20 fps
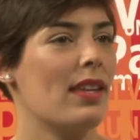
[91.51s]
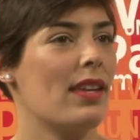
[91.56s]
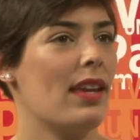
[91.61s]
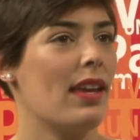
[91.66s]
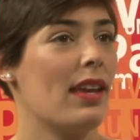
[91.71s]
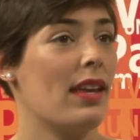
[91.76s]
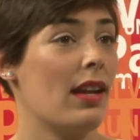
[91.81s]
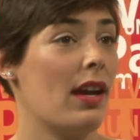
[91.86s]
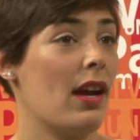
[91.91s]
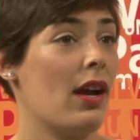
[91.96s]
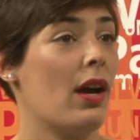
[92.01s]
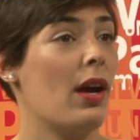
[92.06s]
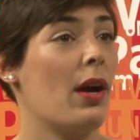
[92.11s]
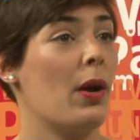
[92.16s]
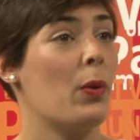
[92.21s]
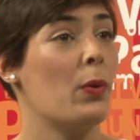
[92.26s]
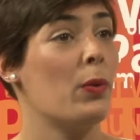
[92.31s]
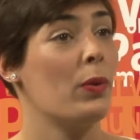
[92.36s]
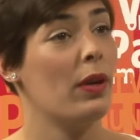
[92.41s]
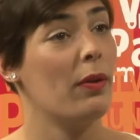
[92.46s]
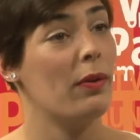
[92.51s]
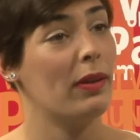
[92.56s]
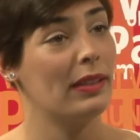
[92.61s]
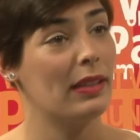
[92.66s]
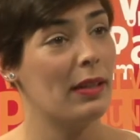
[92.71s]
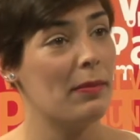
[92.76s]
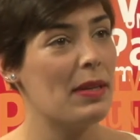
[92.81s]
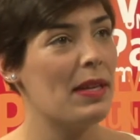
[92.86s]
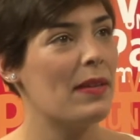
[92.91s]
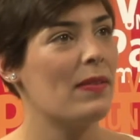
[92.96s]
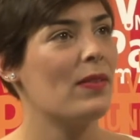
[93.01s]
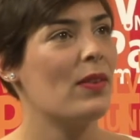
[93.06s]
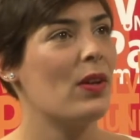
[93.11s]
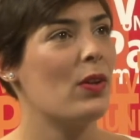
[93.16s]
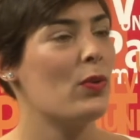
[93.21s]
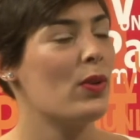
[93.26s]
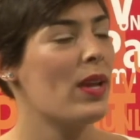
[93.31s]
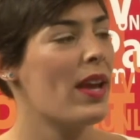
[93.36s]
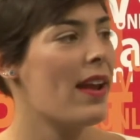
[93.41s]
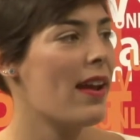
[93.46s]
que era un levantamiento
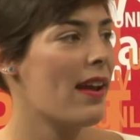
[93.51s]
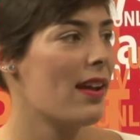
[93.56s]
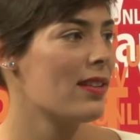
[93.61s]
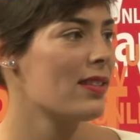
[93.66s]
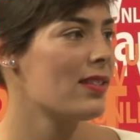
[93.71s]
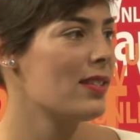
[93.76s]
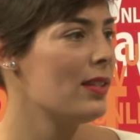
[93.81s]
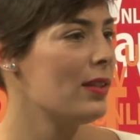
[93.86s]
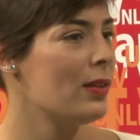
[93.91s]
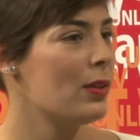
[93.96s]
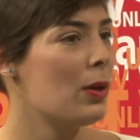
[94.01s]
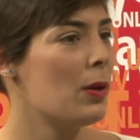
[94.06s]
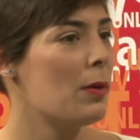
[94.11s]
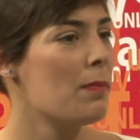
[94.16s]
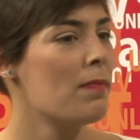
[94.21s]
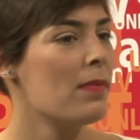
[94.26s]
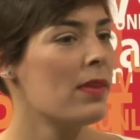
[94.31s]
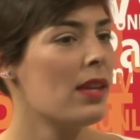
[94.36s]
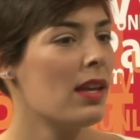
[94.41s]
de un ejército